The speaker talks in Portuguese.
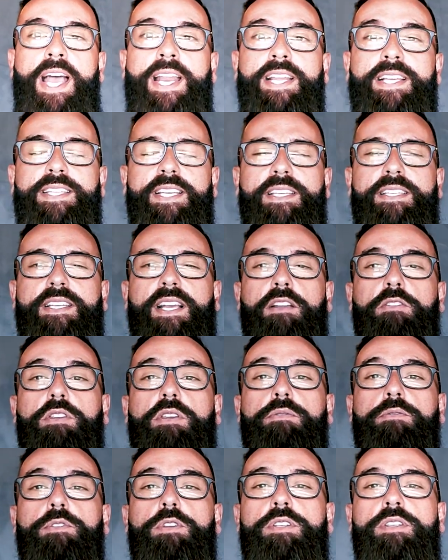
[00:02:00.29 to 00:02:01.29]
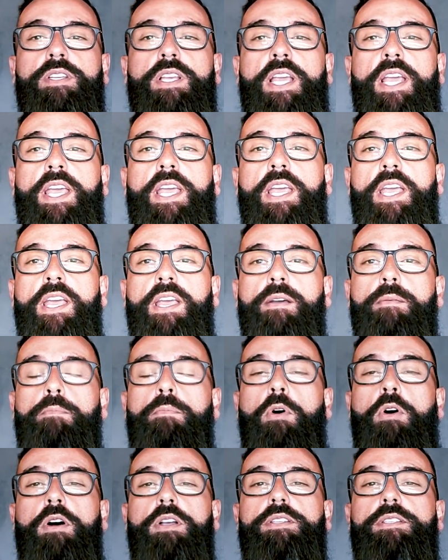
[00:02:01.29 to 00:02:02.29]
é necessário que você
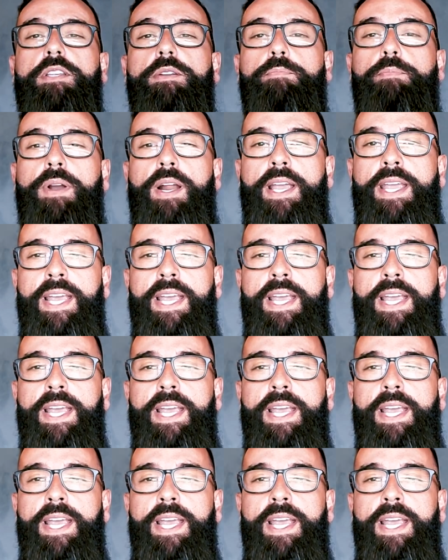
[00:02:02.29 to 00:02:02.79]
mostre para